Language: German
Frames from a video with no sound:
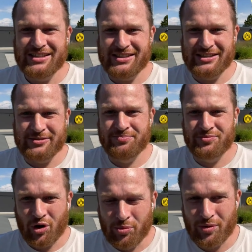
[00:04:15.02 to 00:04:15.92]
Ähm,
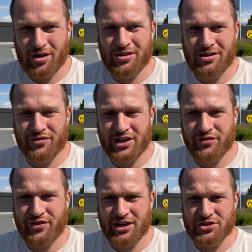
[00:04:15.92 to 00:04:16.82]
um auf deine
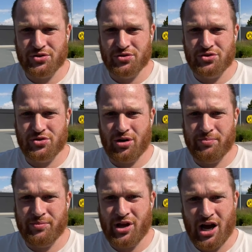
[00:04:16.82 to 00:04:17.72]
Frage
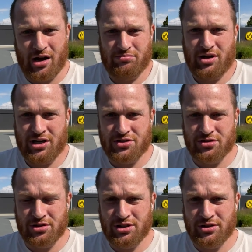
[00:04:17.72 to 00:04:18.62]
zurückzukommen, ja,
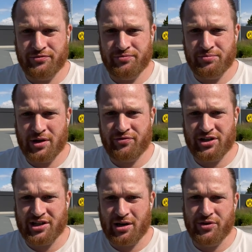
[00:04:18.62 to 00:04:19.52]
also ähm, der
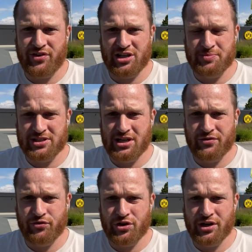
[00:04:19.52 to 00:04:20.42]
Vertrag mit Felix Passlag
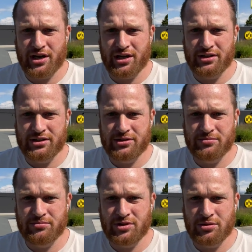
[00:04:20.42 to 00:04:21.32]
wurde ja
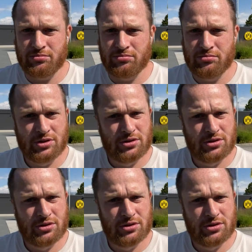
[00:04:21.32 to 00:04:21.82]
ähm, im